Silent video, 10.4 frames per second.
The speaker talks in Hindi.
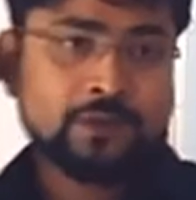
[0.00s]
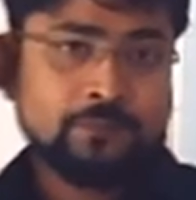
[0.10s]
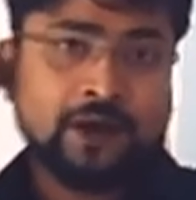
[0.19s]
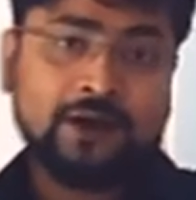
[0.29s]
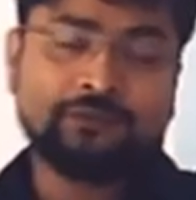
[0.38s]

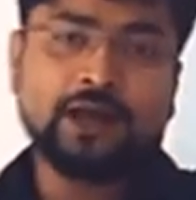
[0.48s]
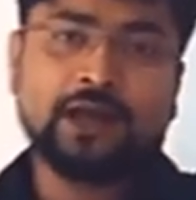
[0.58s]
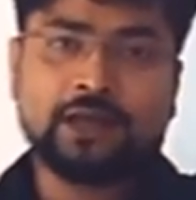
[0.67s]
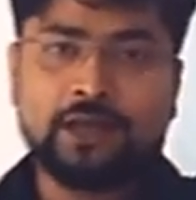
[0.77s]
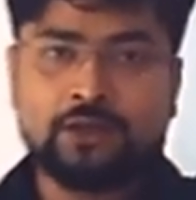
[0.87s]
भावना
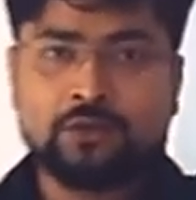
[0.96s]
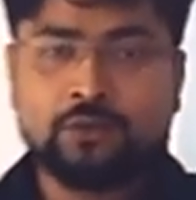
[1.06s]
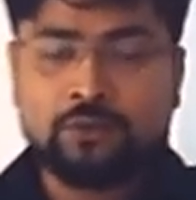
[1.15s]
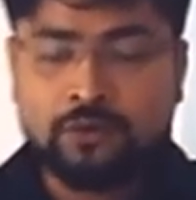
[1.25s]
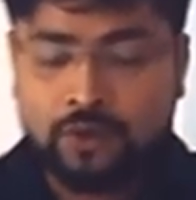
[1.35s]
के
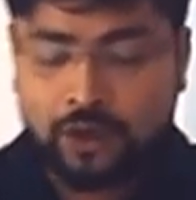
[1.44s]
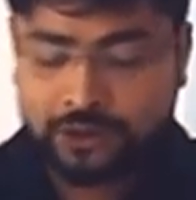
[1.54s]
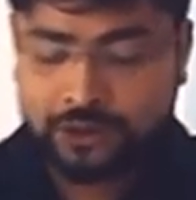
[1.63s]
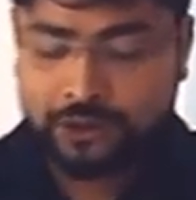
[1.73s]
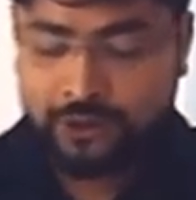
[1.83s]

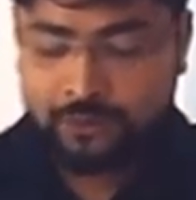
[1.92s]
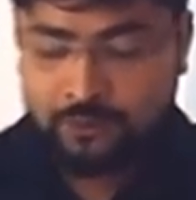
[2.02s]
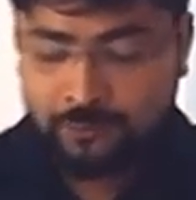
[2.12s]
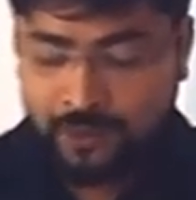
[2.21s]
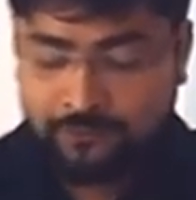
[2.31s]

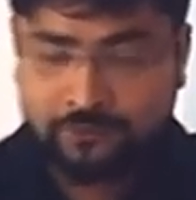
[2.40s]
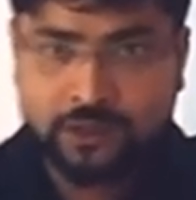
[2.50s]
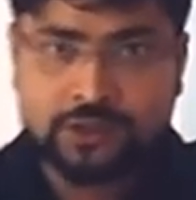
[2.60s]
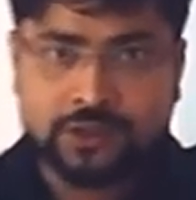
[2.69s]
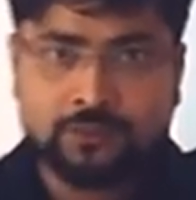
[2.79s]
अतिरिक्त
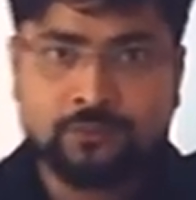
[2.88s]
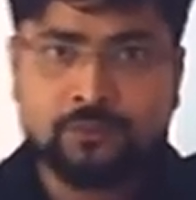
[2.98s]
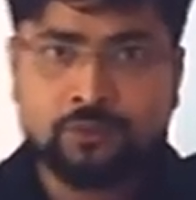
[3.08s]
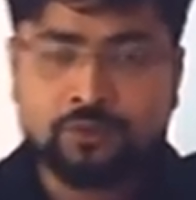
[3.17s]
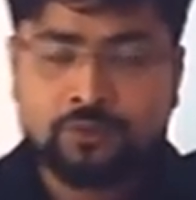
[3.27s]
भावना से
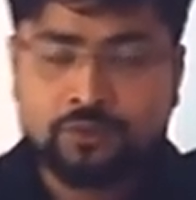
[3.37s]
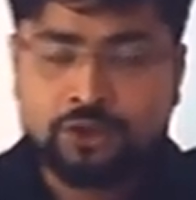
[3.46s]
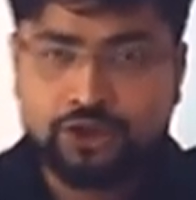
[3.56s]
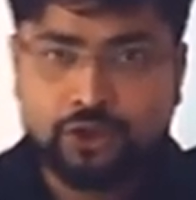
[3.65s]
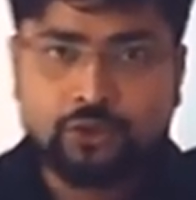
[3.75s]

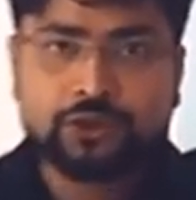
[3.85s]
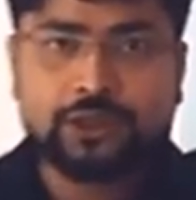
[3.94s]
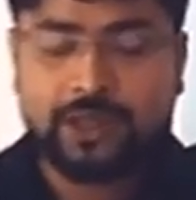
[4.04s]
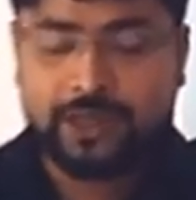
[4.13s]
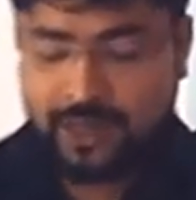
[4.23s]

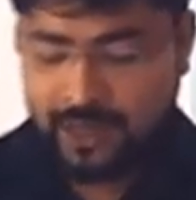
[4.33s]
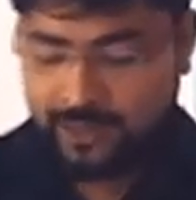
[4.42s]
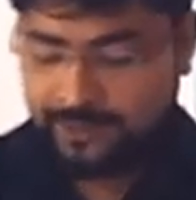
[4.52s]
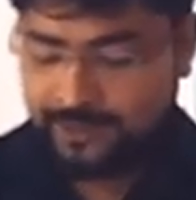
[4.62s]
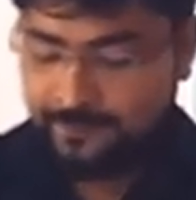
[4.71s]
युक्त एक
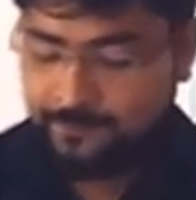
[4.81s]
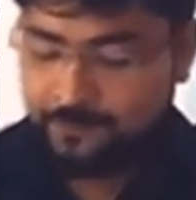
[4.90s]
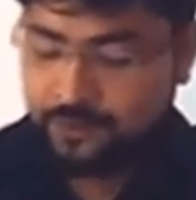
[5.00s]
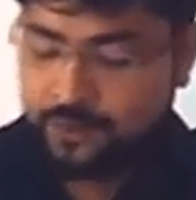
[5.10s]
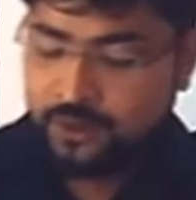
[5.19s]
कहानी है
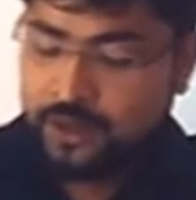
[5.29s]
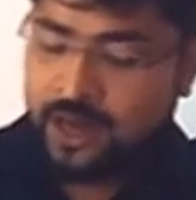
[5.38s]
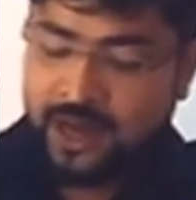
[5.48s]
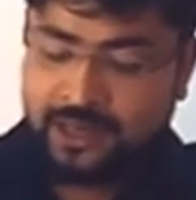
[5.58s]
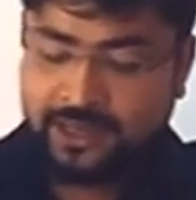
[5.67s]

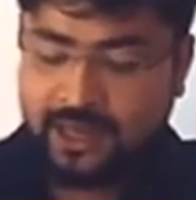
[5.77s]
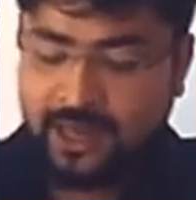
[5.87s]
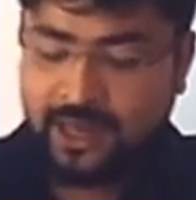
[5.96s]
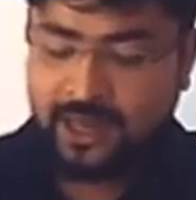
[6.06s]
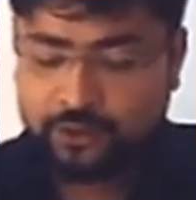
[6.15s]

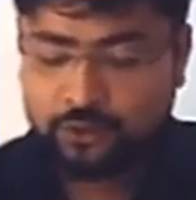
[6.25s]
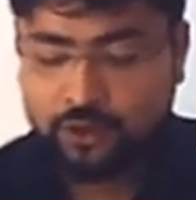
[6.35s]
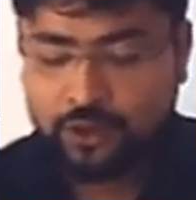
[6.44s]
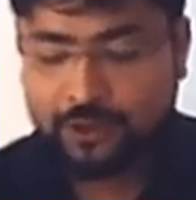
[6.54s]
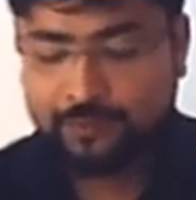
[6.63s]
कहानीकार ने
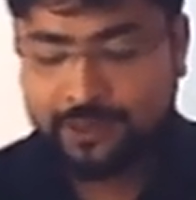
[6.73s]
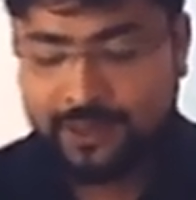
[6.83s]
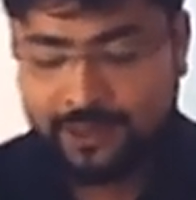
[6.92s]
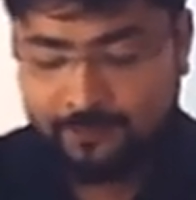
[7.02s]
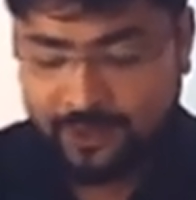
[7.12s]
दुख
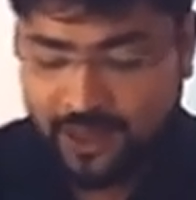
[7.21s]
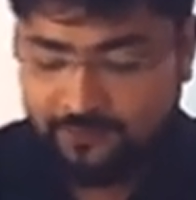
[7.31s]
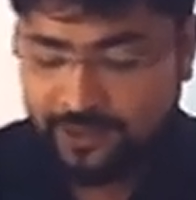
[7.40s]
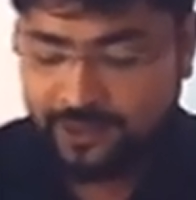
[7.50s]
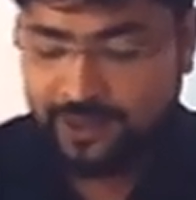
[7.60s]
के
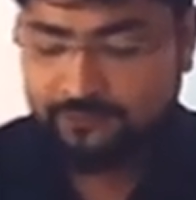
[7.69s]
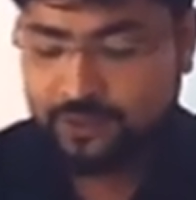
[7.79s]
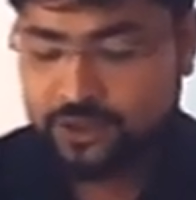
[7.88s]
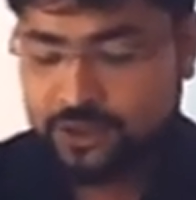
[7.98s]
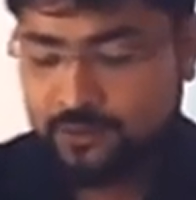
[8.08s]
बनावटी
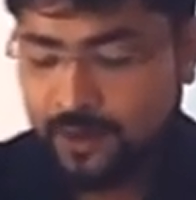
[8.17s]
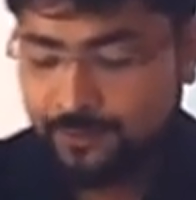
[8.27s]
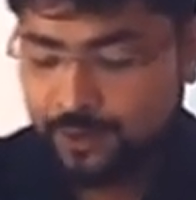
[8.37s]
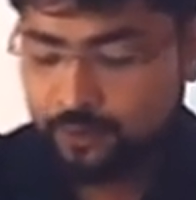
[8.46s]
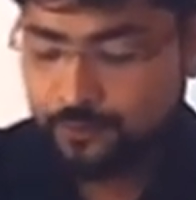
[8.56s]
एवं
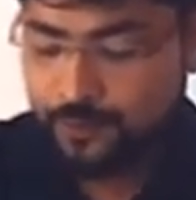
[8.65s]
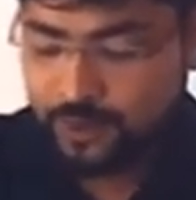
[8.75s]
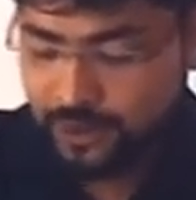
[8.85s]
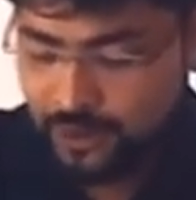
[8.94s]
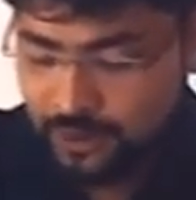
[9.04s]
स्वाभाविक रूपों
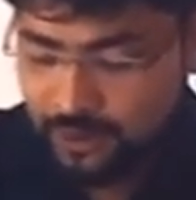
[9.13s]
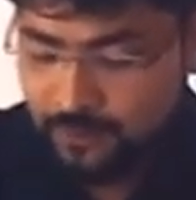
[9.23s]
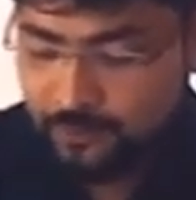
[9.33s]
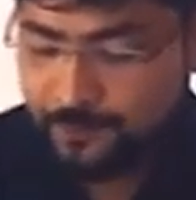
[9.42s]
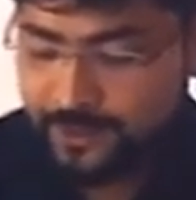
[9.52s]
की
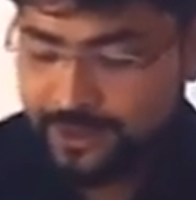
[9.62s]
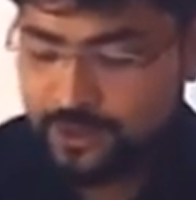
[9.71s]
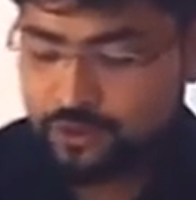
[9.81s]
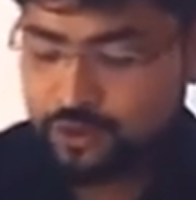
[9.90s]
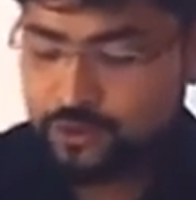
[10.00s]

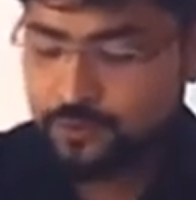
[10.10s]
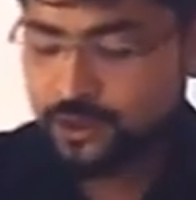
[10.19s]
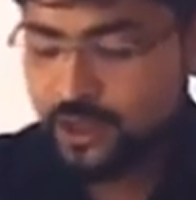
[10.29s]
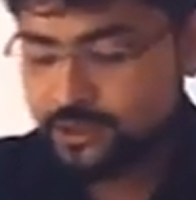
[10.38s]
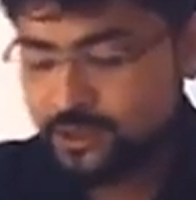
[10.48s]
बड़ी
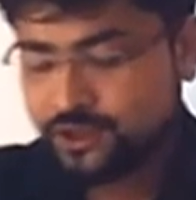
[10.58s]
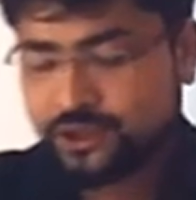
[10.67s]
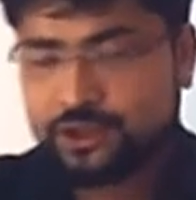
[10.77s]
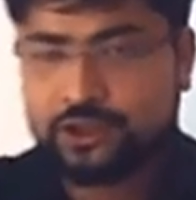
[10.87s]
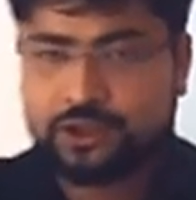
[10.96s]
सूक्ष्मता से
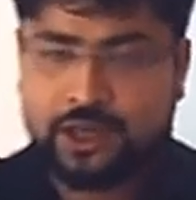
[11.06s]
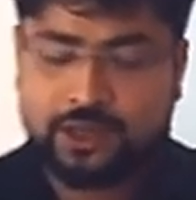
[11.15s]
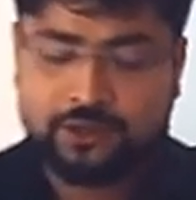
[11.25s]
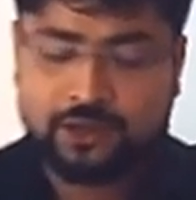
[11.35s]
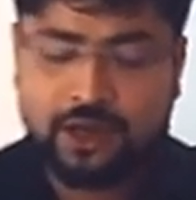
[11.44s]
चित्रण किया
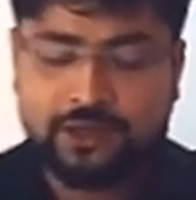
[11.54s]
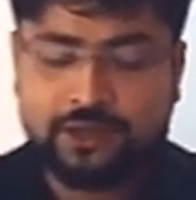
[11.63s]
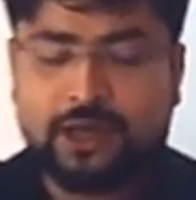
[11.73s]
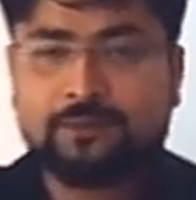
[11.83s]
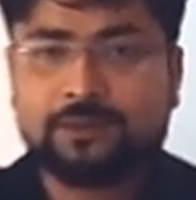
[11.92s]
है
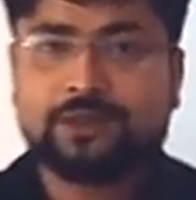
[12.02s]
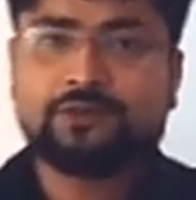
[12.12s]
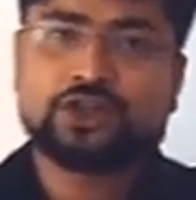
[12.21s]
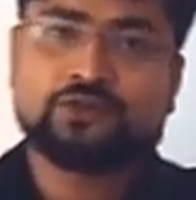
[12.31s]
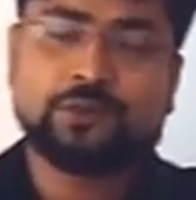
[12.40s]
कहानीकार मतलब
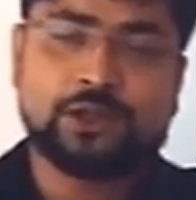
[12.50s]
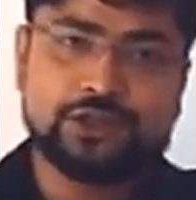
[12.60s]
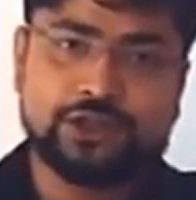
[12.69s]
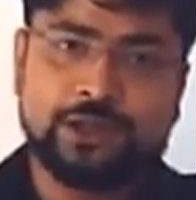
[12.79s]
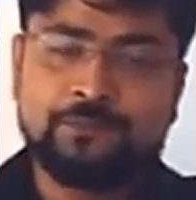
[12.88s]
यशपाल
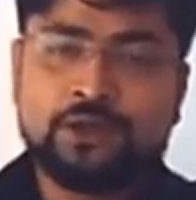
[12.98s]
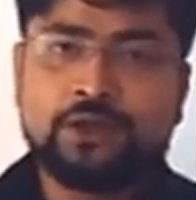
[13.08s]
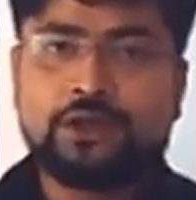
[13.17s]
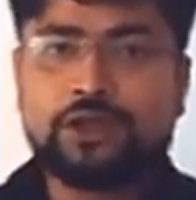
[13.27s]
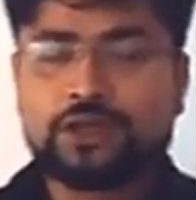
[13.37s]
जी ने
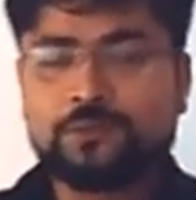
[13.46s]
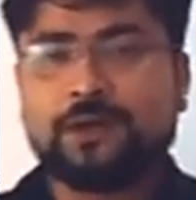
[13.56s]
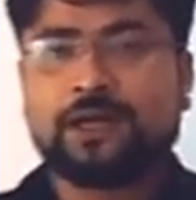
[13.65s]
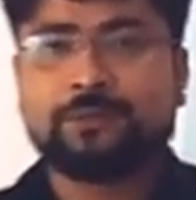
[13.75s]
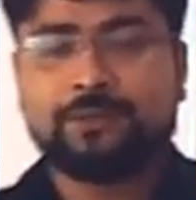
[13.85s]
इस
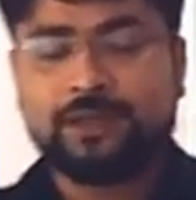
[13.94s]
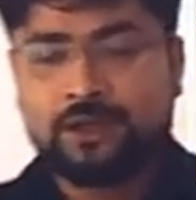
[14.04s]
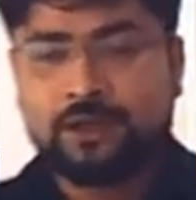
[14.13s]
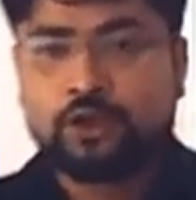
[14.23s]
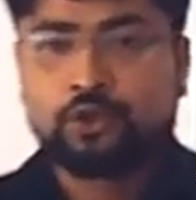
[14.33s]
पार्ट
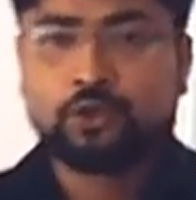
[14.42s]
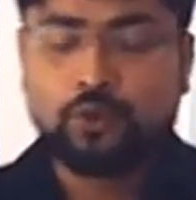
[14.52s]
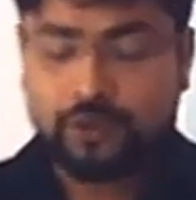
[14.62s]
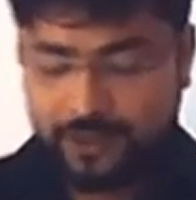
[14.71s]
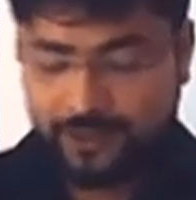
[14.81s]
में
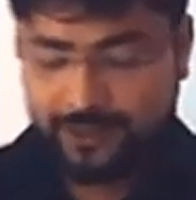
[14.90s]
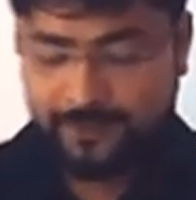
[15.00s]
दुख की